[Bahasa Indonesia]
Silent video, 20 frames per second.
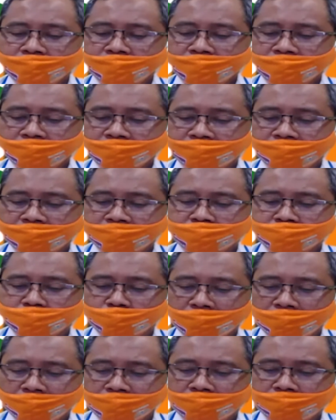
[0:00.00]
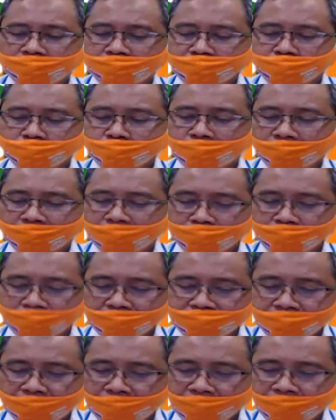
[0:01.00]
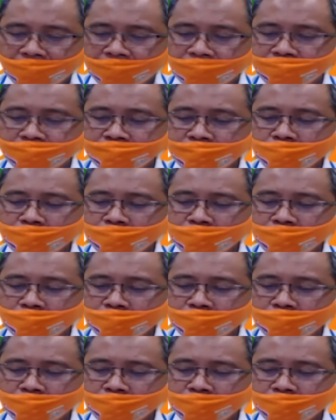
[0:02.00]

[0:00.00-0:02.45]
eh, kita semua termasuk warga masyarakat